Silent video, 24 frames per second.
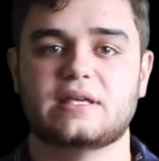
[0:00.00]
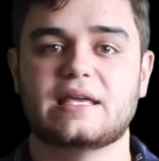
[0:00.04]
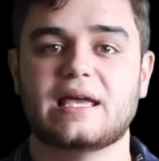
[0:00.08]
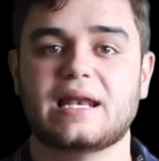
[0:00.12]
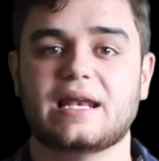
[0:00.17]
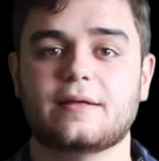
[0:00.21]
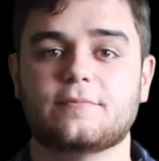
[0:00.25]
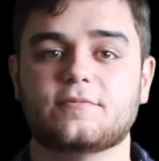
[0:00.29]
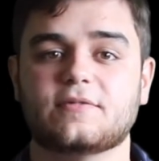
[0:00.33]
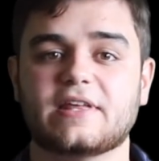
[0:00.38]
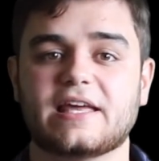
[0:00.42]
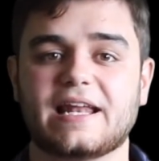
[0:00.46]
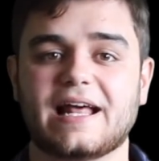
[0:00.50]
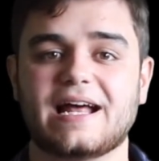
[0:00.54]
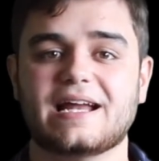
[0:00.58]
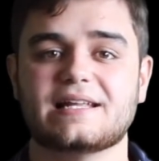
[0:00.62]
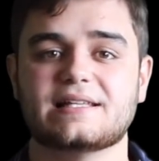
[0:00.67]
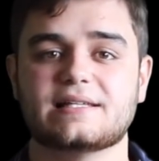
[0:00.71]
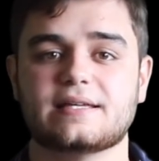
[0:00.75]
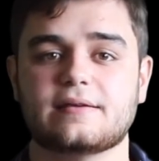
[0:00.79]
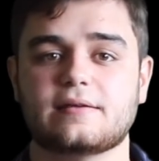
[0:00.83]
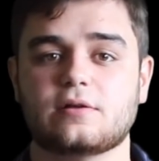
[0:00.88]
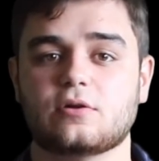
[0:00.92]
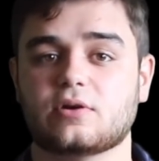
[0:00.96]
Y al
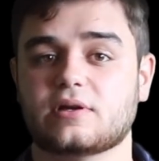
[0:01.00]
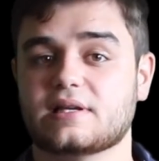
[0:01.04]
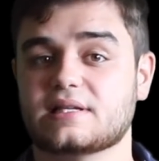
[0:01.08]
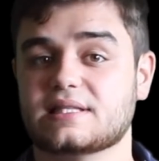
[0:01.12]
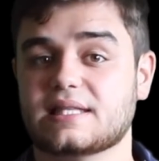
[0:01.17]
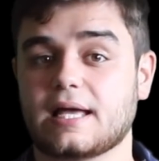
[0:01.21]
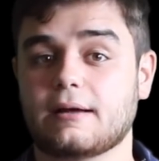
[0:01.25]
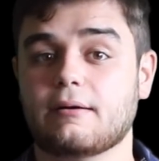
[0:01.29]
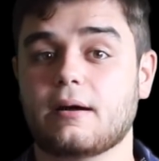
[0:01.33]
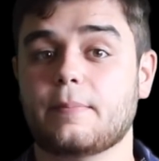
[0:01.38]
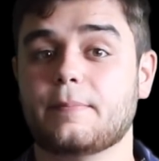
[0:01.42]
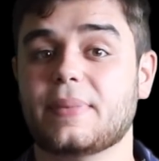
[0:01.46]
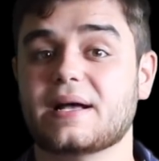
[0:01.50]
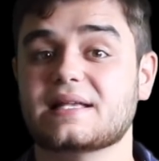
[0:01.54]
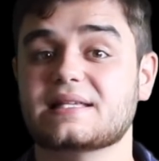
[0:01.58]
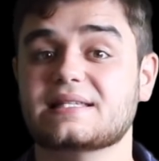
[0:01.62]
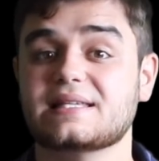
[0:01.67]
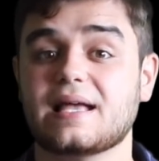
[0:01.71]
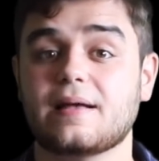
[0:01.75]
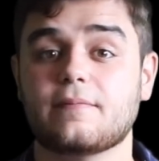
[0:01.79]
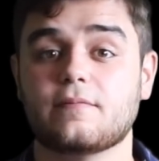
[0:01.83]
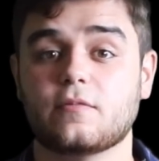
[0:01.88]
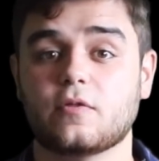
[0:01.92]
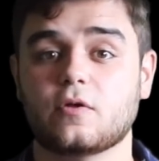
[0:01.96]
enterarse de lo que estaba
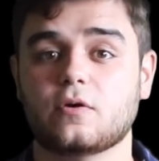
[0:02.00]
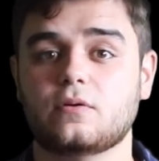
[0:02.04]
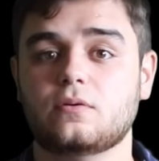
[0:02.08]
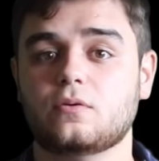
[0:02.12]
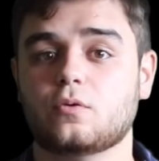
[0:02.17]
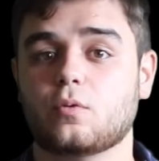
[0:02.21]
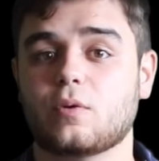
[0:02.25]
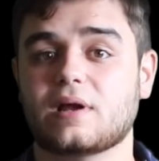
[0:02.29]
pasando,